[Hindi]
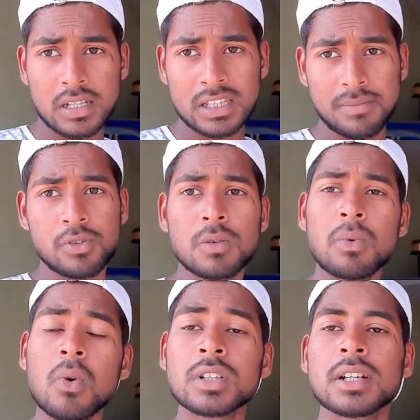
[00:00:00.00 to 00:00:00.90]
तभी तो
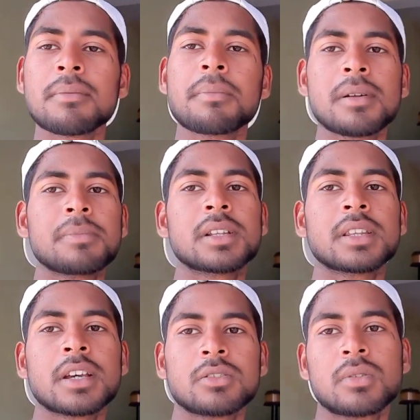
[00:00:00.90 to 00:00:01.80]
ब्लॉग जाके बन
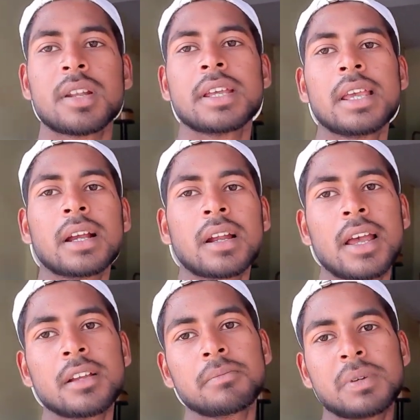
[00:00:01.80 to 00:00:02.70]
पाता है तो यार एक
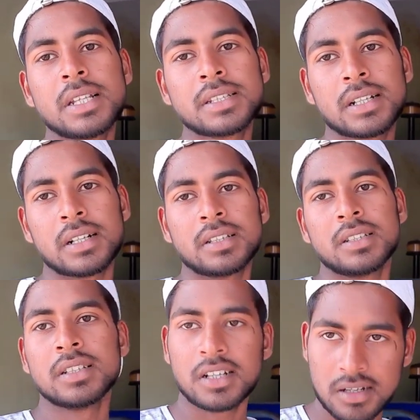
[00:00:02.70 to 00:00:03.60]
लाइक प्लीज़ कर
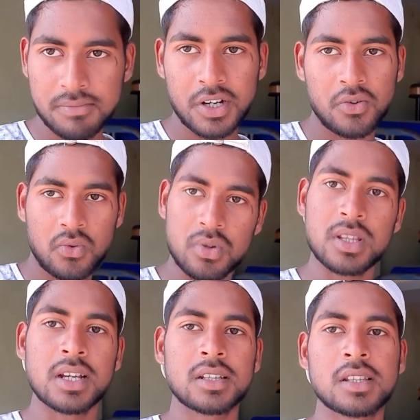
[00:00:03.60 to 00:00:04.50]
दीजिएगा वीडियो को
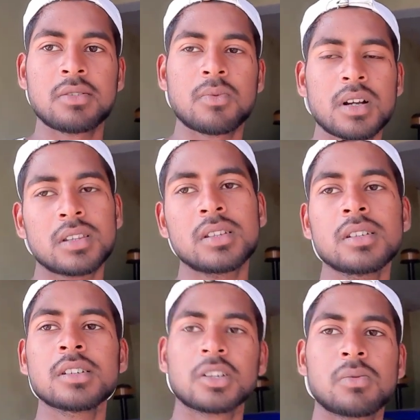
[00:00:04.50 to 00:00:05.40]
देखते वक्त
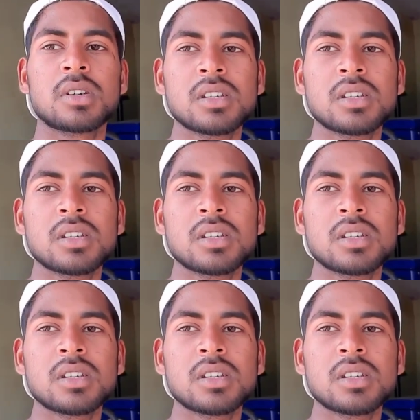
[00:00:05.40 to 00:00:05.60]
क्योंकि